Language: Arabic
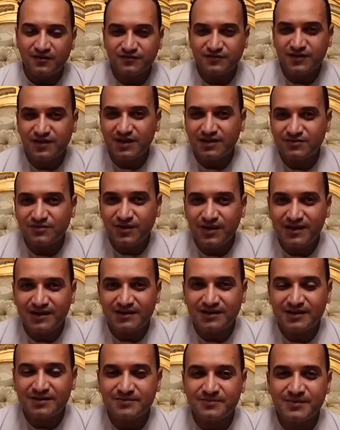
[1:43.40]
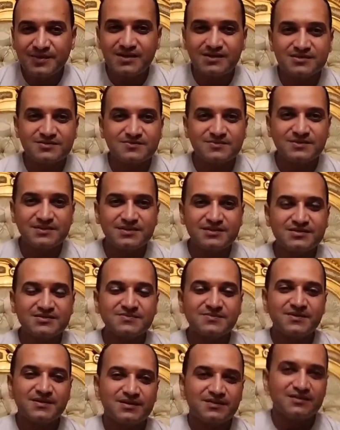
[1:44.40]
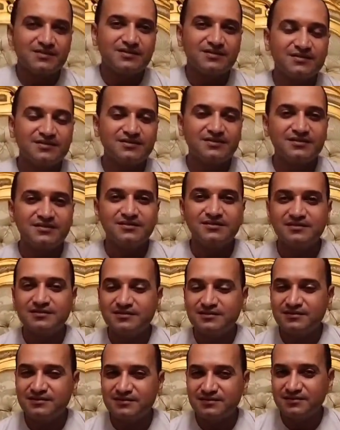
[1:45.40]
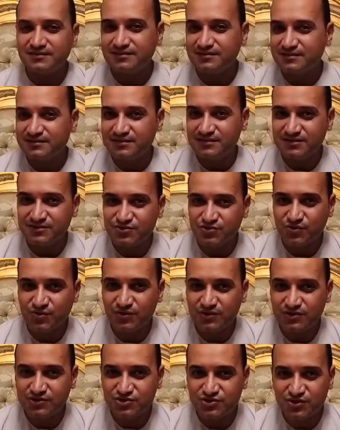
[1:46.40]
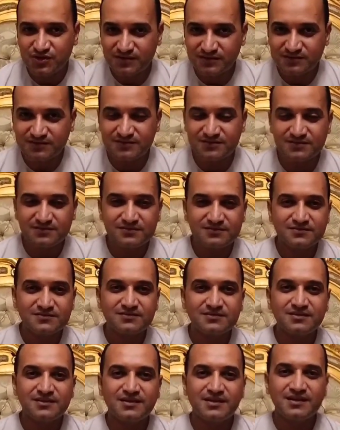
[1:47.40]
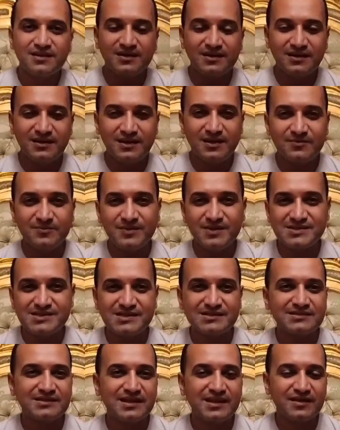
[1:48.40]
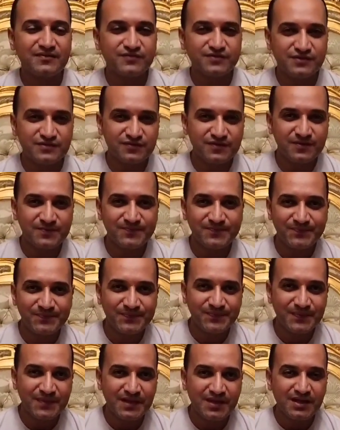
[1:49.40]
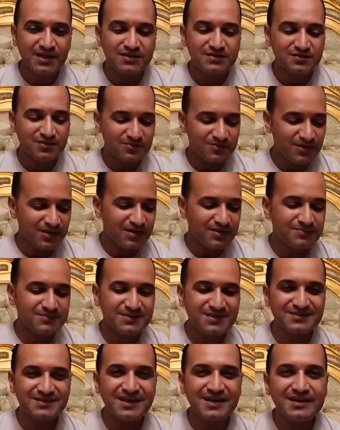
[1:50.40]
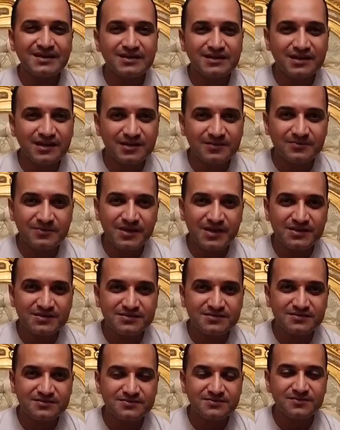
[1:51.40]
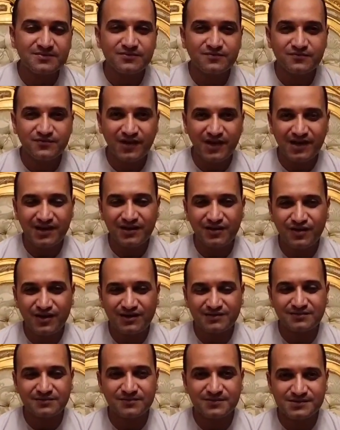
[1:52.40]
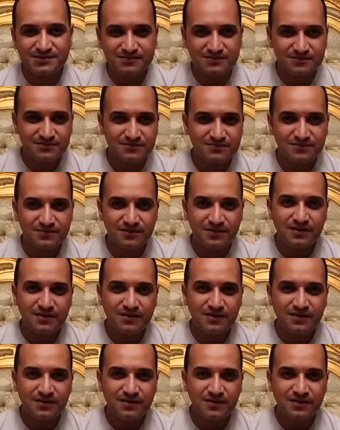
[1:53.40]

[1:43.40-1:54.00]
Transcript: افضل انواع الغماز بالنسبة لشغل الشط الغمازات الخفيفة طب امتى تقل الغماز في حالة واحدة بس